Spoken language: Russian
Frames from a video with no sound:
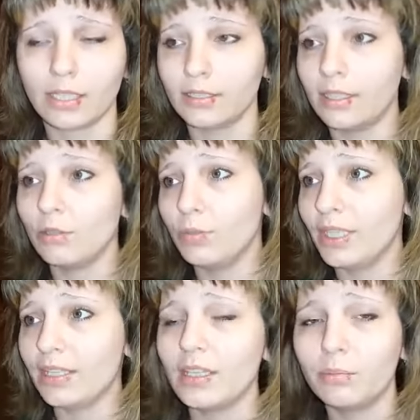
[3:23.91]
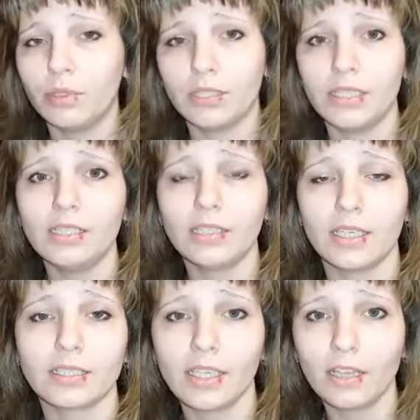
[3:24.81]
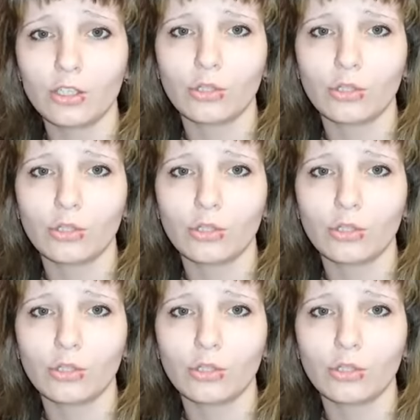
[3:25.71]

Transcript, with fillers: Когда у меня не было денег, я знала,